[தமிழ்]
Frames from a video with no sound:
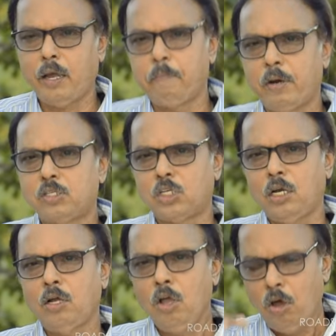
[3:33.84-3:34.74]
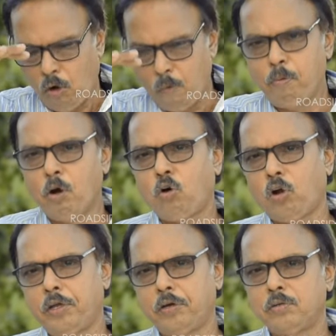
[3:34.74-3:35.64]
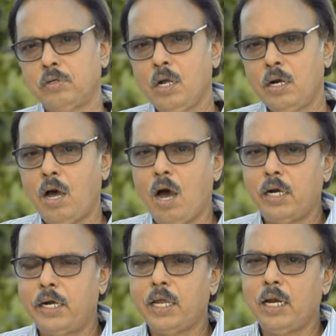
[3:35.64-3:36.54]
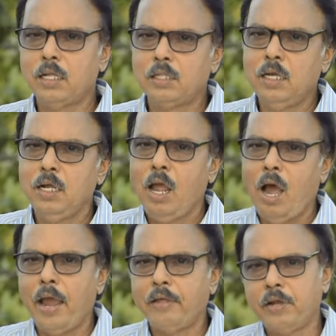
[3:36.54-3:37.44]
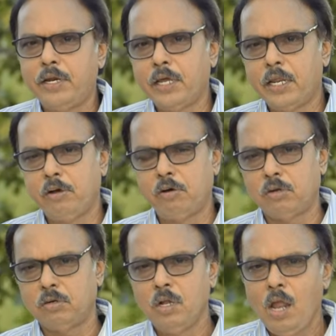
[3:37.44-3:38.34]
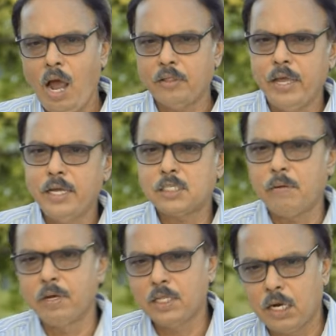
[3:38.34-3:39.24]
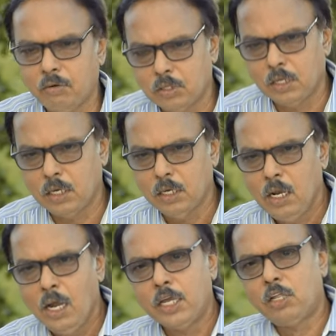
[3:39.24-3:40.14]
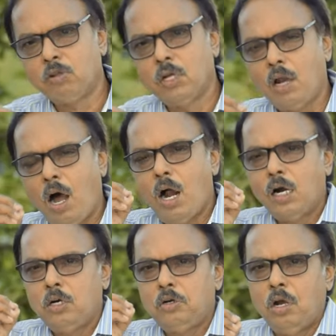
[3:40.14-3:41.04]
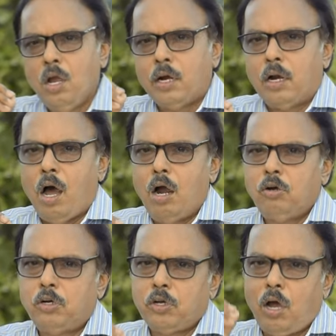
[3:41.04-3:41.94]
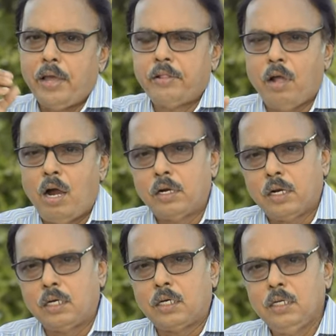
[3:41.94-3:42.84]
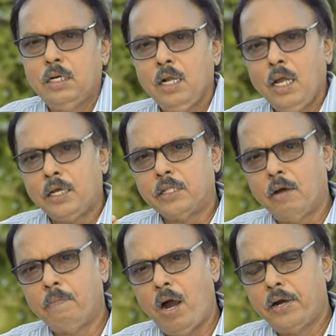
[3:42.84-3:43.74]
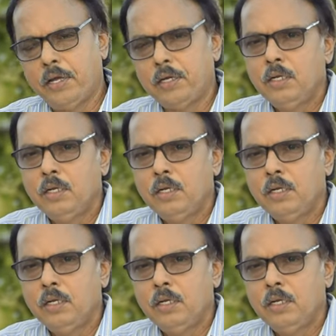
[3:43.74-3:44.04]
டெம்பரேச்சர் ரொம்ப குறையும் நாலு டிகிரிலேருந்து ஐந்து டிகிரி வரும் அதே சமயத்தில் வந்து இது வந்து நாலு நாலு டு ஐந்து ஆண்டுகளுக்கு இந்த மாடி